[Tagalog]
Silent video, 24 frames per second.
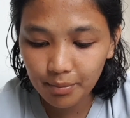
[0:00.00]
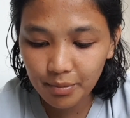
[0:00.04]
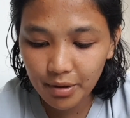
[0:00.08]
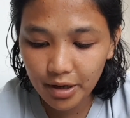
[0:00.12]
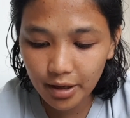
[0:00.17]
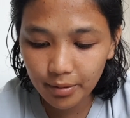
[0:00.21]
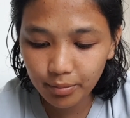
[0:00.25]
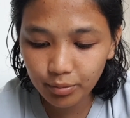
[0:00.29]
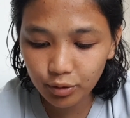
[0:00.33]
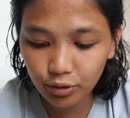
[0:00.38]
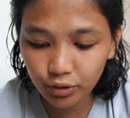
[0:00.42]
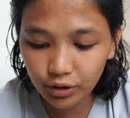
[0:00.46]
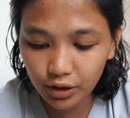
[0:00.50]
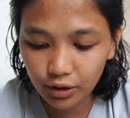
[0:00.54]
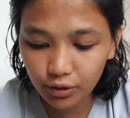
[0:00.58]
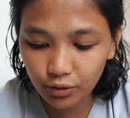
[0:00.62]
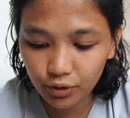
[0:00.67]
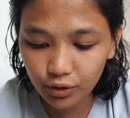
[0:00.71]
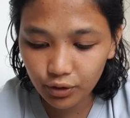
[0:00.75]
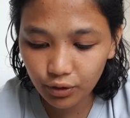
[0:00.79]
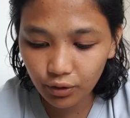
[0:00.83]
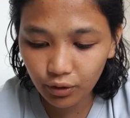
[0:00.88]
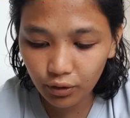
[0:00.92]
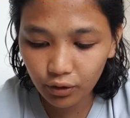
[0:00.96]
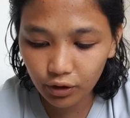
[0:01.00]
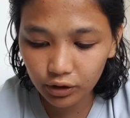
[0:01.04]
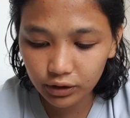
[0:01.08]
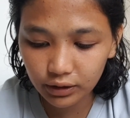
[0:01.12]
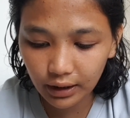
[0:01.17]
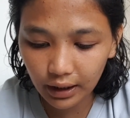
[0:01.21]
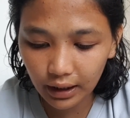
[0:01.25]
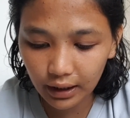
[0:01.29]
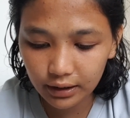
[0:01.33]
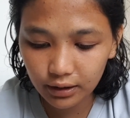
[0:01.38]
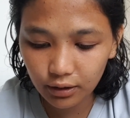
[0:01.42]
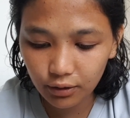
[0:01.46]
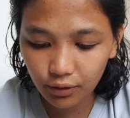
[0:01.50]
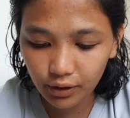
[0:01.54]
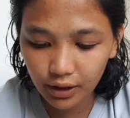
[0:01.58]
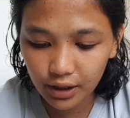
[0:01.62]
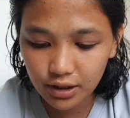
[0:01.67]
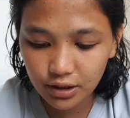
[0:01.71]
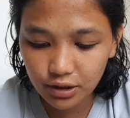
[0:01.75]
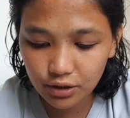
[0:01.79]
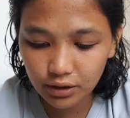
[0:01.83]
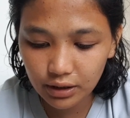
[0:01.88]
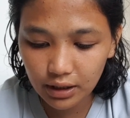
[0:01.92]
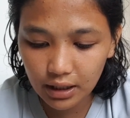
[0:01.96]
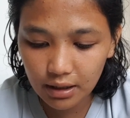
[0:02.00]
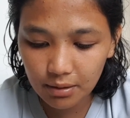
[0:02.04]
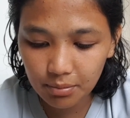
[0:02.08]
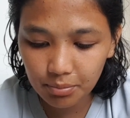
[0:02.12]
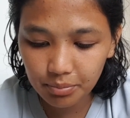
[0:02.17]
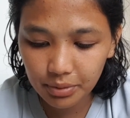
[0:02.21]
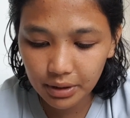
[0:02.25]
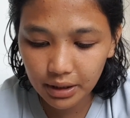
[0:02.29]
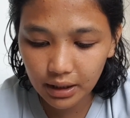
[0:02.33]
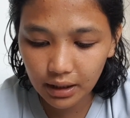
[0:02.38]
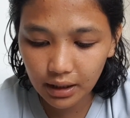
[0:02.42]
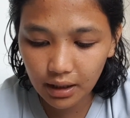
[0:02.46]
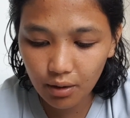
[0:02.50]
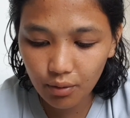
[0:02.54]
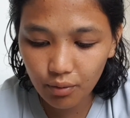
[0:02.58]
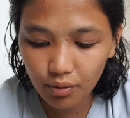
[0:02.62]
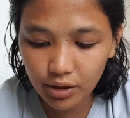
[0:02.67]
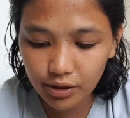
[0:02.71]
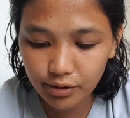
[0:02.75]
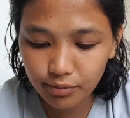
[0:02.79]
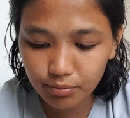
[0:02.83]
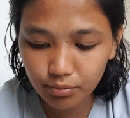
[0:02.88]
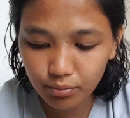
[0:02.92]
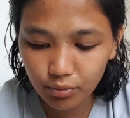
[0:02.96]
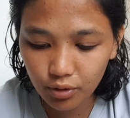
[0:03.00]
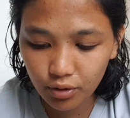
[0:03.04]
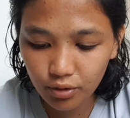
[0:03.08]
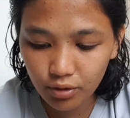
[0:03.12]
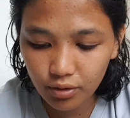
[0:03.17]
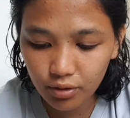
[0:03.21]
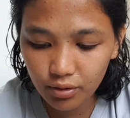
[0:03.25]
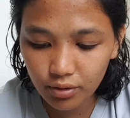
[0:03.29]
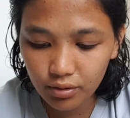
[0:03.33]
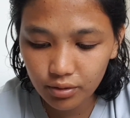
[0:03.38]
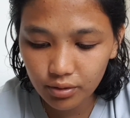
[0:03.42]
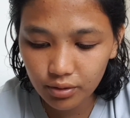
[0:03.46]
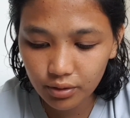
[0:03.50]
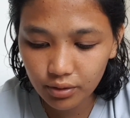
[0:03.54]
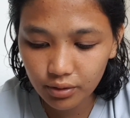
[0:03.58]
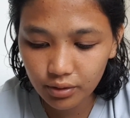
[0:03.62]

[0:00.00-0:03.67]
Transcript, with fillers: ah, Beb, kunin ko yung contact and location ng pinagawan mo.